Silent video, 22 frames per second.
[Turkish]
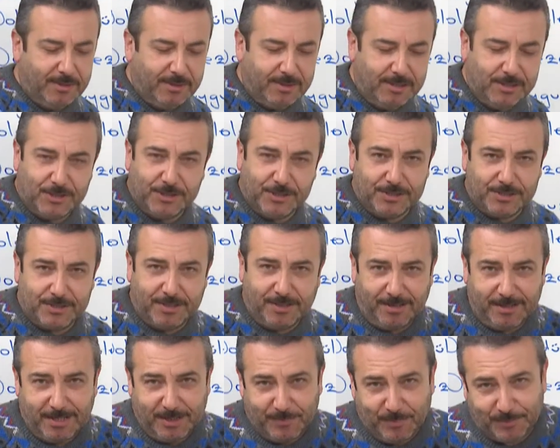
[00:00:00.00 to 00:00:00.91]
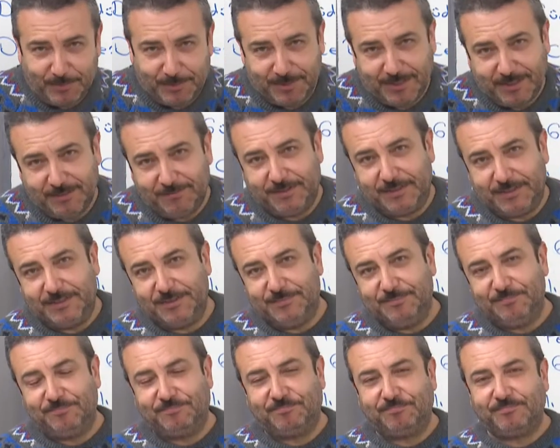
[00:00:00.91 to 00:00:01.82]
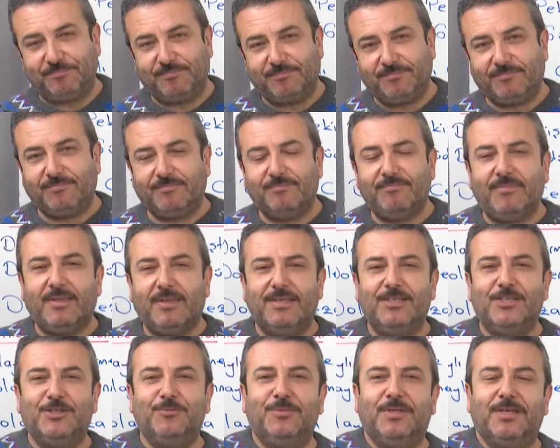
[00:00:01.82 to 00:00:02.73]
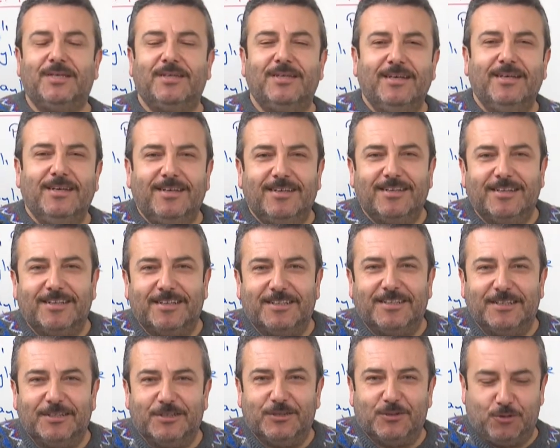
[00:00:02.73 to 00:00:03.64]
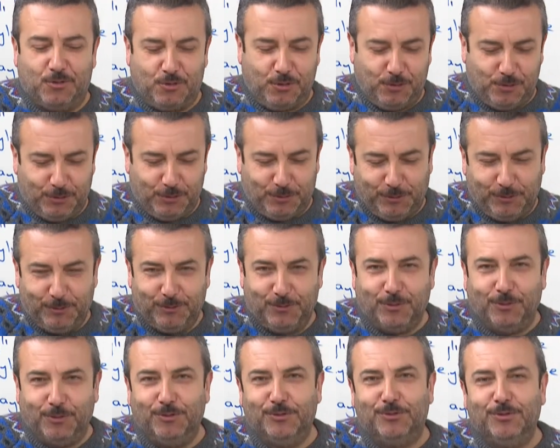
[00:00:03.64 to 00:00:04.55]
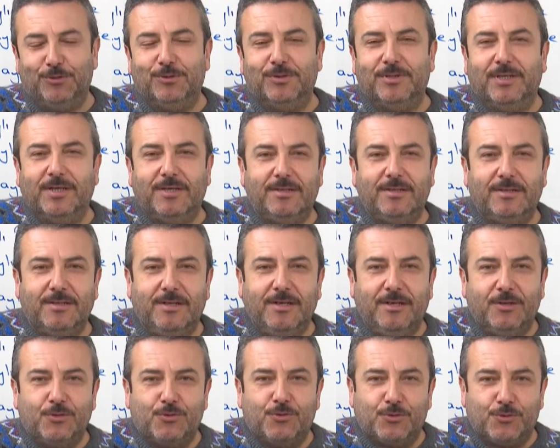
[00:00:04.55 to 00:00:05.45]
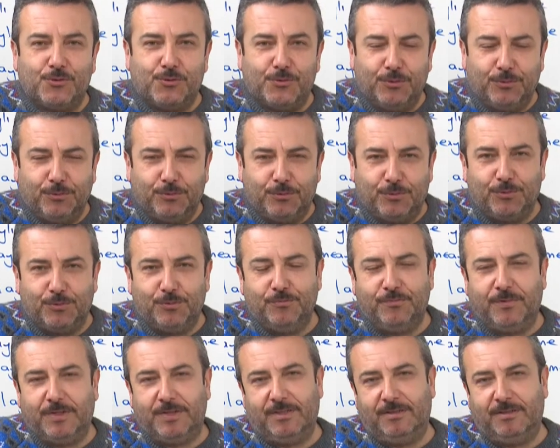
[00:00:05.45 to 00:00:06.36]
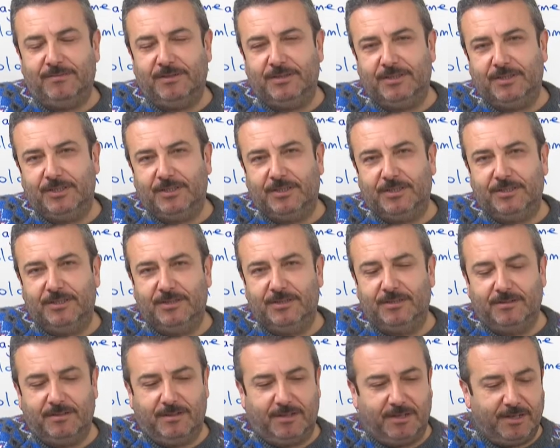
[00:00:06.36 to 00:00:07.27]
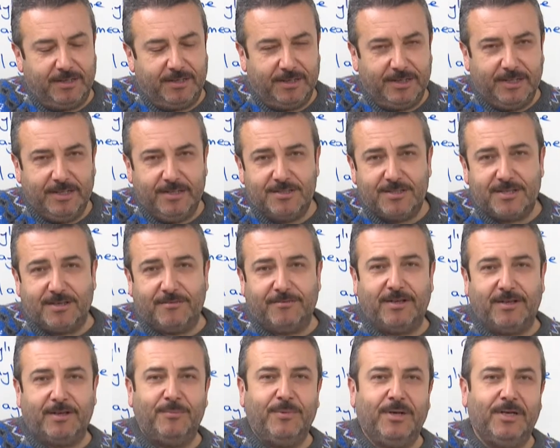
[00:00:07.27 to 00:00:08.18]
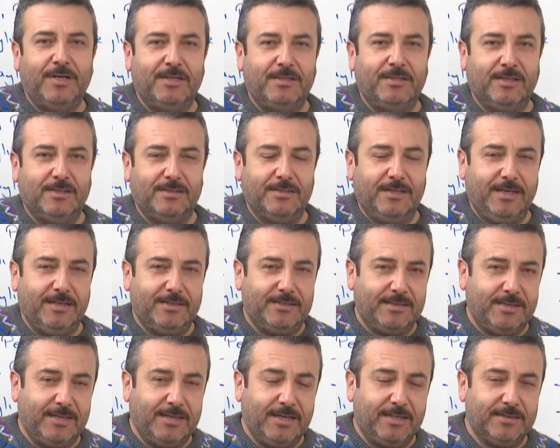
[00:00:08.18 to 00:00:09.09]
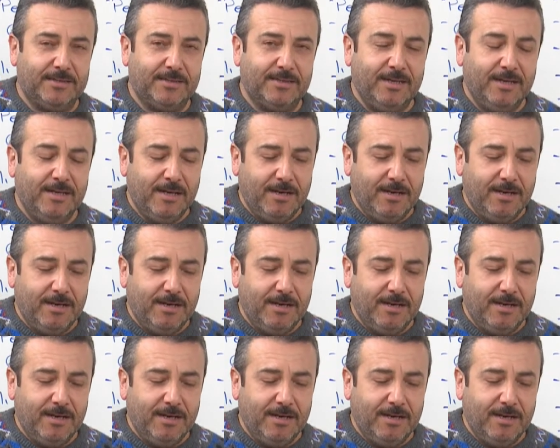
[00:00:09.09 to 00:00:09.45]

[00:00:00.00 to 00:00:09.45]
İçinizde anne babalar var. Şimdi e, çocuk doğduğunda çocuğun tutum ve davranışları aileyi seferber eder, etkiler.